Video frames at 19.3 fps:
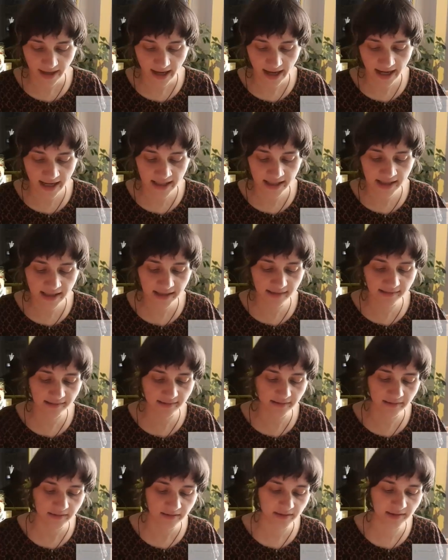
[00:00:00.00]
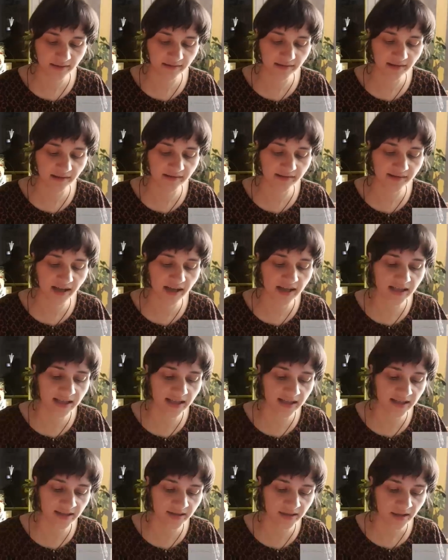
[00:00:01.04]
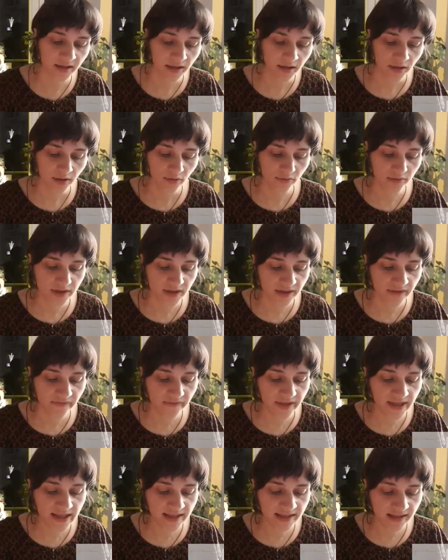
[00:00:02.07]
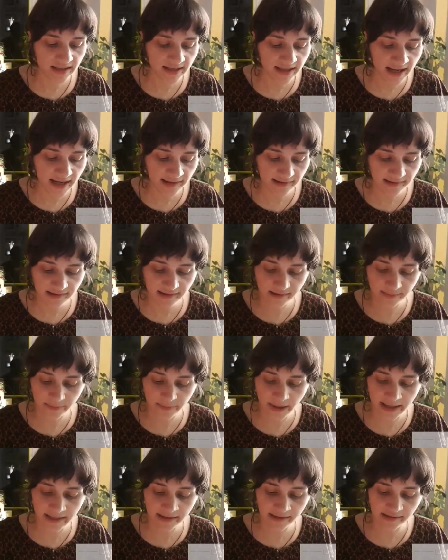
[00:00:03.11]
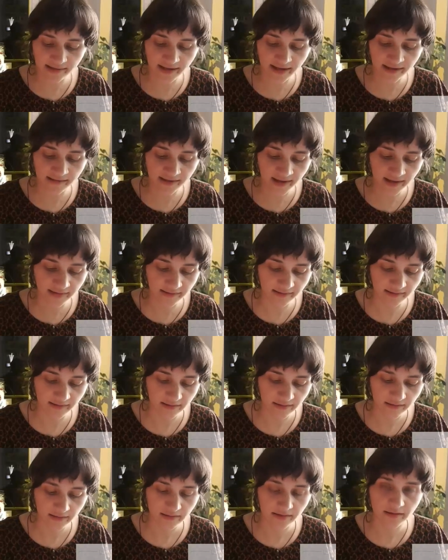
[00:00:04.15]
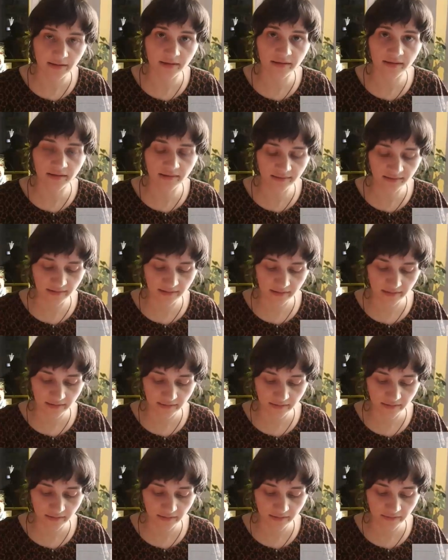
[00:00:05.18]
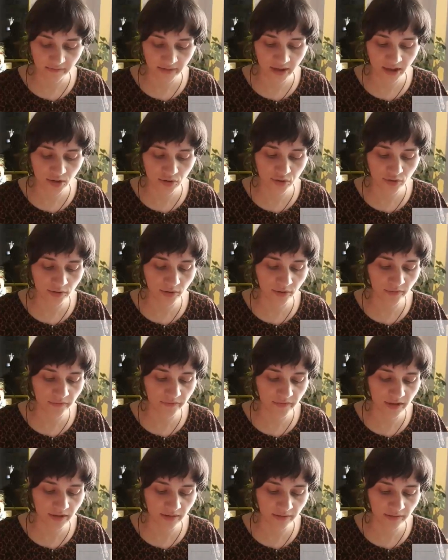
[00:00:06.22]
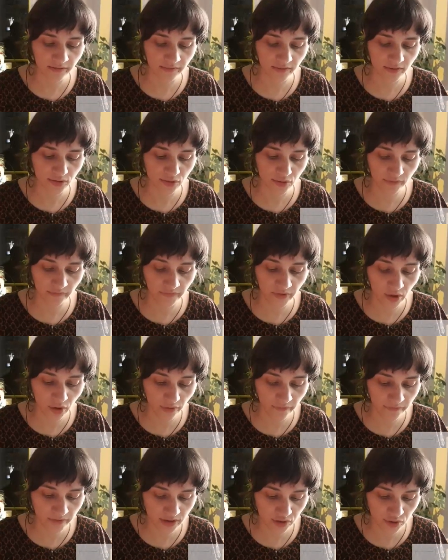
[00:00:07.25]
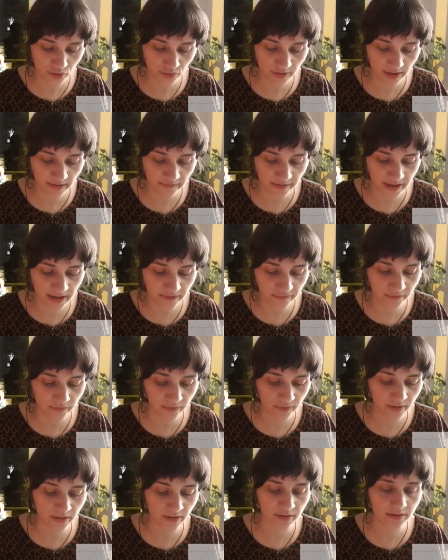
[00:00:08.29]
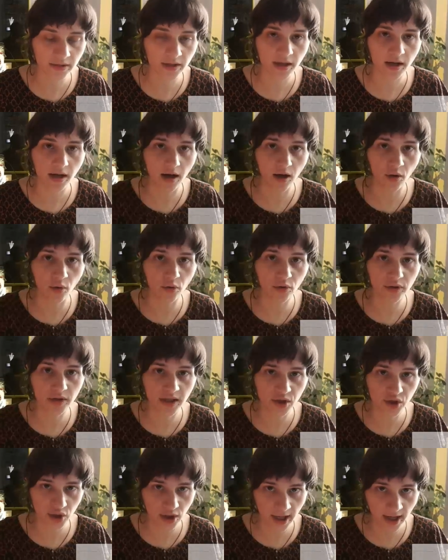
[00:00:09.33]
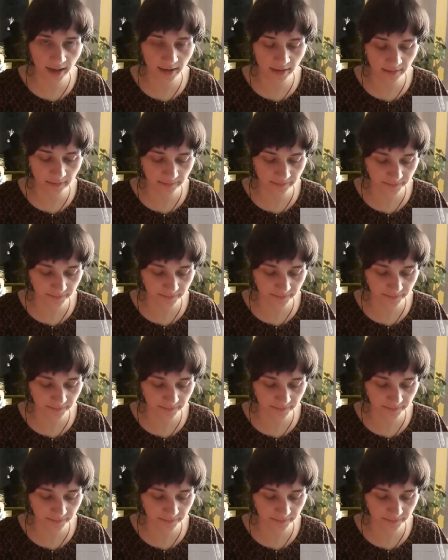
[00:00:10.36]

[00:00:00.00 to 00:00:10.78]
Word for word: Ein Nichts, das als Sache gilt, und den fehlenden Geist des Bandes ersetzt, ist, wie hier schon öfter, wie öfter schon erwähnt wurde, auch der Staat.